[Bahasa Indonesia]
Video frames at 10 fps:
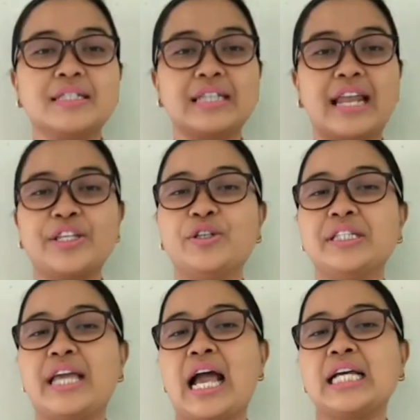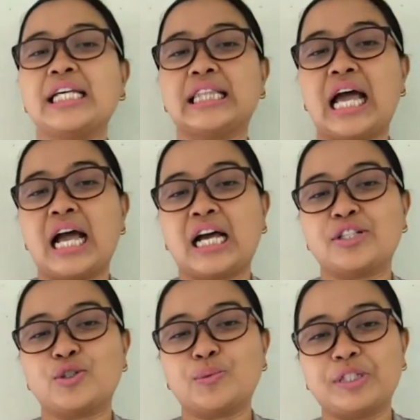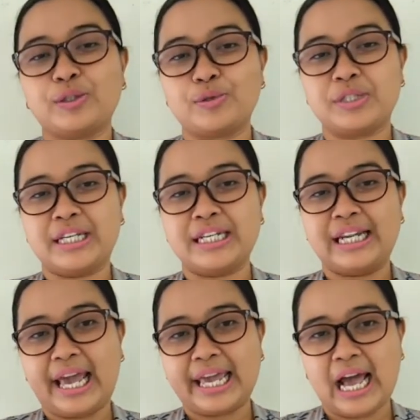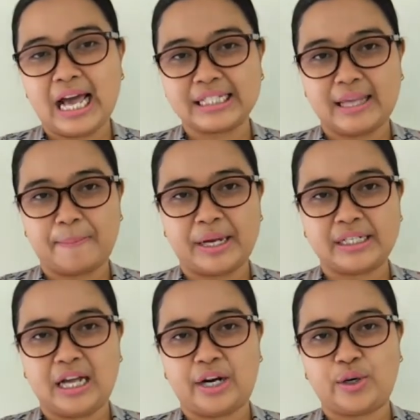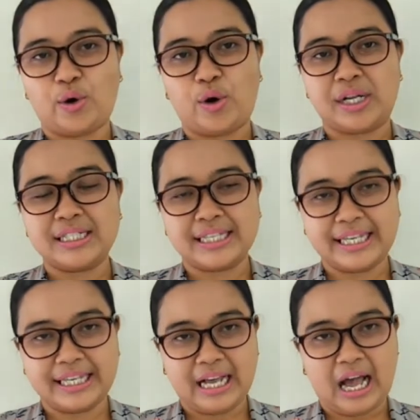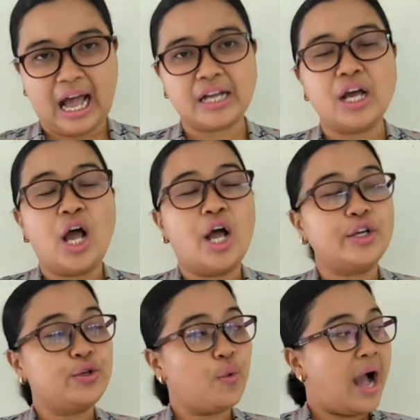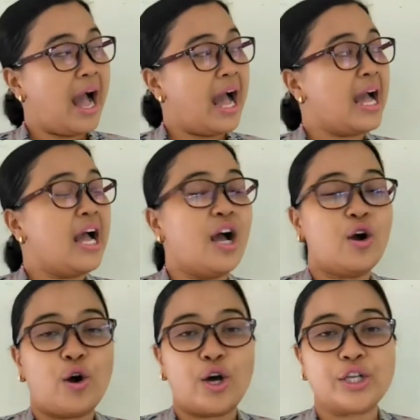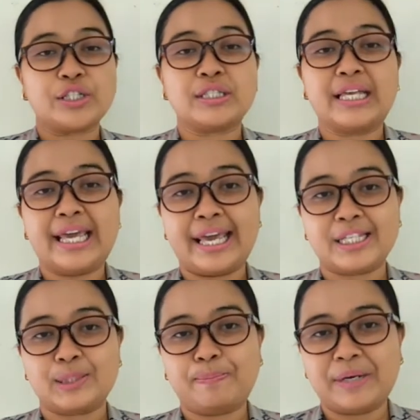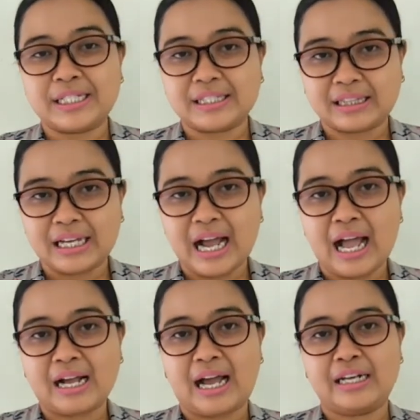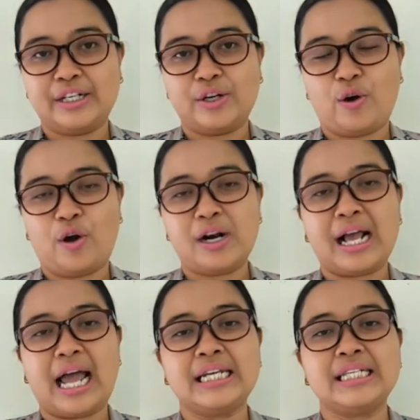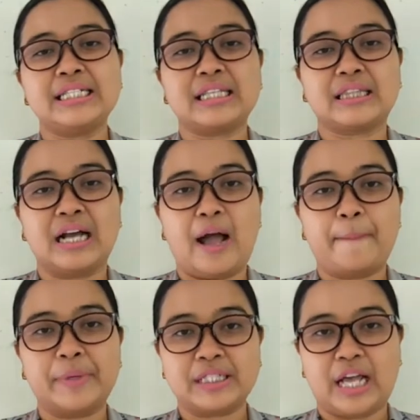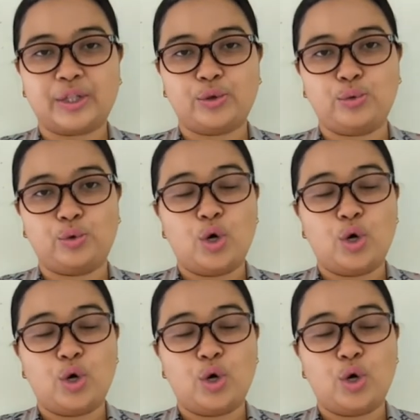Selanjutnya kita akan substitusi nilai H sama dengan nol, Sehingga 2 cos x plus setengah kali 0 kali setengah persatu.